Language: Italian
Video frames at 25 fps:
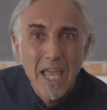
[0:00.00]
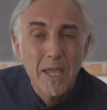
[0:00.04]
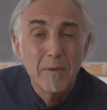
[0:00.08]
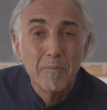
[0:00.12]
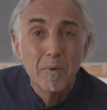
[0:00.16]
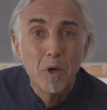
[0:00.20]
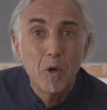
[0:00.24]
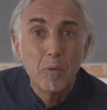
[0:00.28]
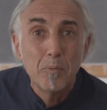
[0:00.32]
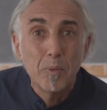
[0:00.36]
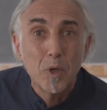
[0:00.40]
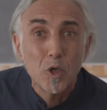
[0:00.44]
e me
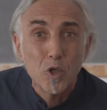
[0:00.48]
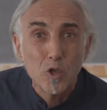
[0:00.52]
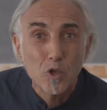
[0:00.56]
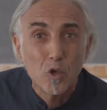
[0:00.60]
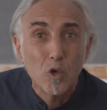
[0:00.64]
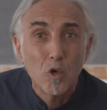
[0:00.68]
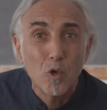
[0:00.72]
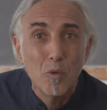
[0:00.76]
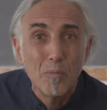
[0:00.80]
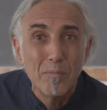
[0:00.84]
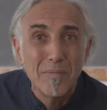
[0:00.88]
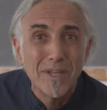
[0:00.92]
lo porto
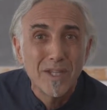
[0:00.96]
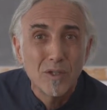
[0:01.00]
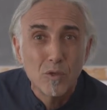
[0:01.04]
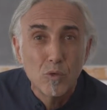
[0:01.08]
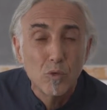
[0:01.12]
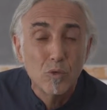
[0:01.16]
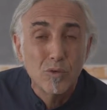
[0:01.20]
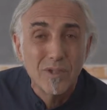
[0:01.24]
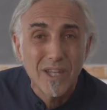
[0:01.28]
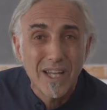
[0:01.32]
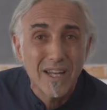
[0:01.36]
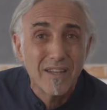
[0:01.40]
con me
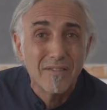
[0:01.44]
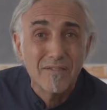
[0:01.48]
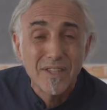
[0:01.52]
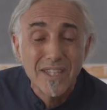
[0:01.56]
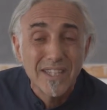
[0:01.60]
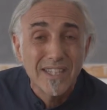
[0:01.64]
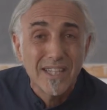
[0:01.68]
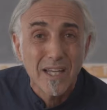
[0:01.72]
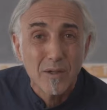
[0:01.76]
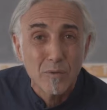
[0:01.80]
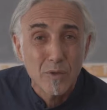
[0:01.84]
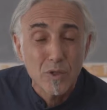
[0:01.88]
tutta la
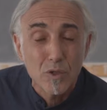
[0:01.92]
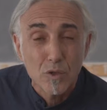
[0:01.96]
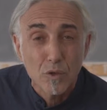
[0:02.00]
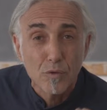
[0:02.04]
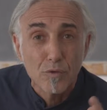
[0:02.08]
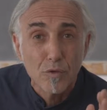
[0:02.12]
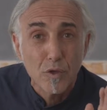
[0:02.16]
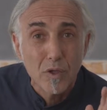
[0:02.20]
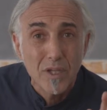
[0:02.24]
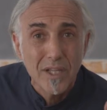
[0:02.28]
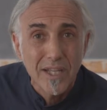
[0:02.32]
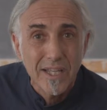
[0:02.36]
vita questo
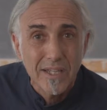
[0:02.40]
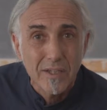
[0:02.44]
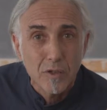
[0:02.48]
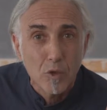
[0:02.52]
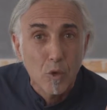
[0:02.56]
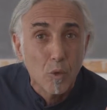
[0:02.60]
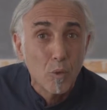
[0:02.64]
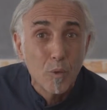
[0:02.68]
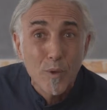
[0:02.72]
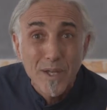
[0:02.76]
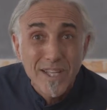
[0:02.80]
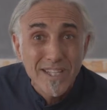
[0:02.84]
foglietto.
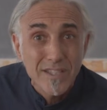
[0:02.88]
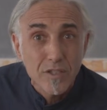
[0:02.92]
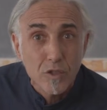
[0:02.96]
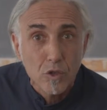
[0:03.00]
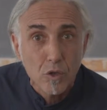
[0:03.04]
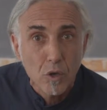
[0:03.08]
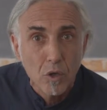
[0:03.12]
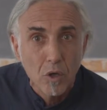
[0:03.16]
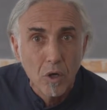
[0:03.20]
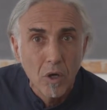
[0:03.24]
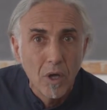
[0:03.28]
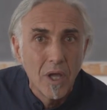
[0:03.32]

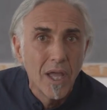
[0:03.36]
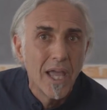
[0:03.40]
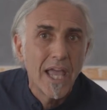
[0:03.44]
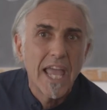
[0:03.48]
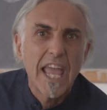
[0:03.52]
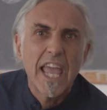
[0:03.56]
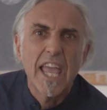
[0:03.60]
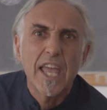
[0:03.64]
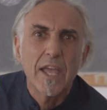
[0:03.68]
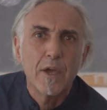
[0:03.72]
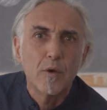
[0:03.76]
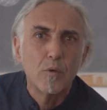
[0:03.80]
Questo
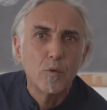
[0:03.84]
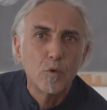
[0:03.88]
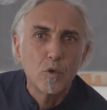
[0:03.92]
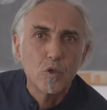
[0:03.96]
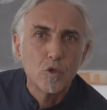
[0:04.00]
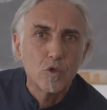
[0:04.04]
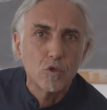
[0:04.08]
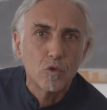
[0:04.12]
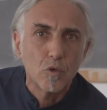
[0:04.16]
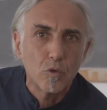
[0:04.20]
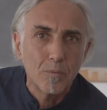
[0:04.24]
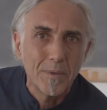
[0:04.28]
è uno
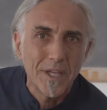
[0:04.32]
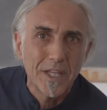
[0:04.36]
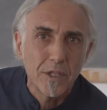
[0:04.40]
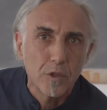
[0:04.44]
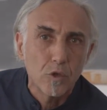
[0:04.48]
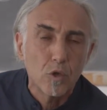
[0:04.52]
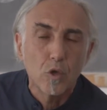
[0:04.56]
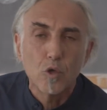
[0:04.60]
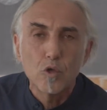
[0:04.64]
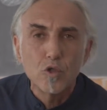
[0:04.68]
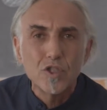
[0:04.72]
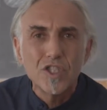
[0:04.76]

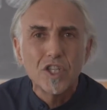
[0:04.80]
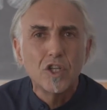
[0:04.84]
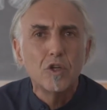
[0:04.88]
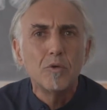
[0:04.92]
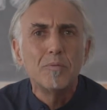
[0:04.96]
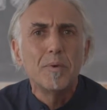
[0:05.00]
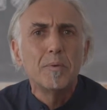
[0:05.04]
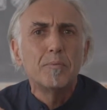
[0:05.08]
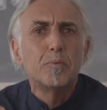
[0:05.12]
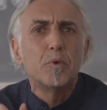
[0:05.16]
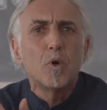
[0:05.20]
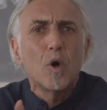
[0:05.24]
strumento, così
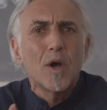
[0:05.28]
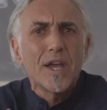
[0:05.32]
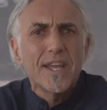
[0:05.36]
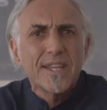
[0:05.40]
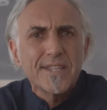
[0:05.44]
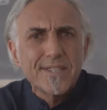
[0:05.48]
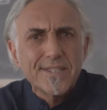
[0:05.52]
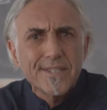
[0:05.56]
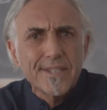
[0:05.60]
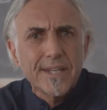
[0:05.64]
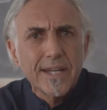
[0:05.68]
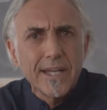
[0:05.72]
come può
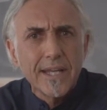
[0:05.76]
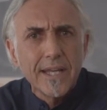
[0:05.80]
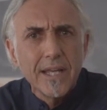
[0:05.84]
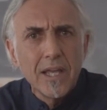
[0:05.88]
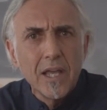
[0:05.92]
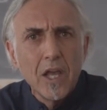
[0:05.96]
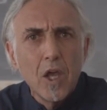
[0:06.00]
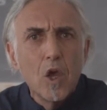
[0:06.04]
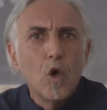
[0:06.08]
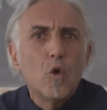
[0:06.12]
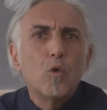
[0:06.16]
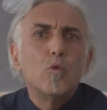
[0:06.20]
essere
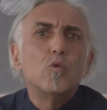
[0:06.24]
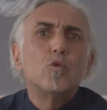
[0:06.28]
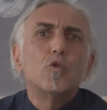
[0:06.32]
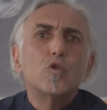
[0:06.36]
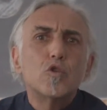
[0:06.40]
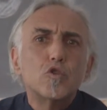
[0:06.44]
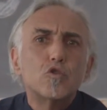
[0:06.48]
uno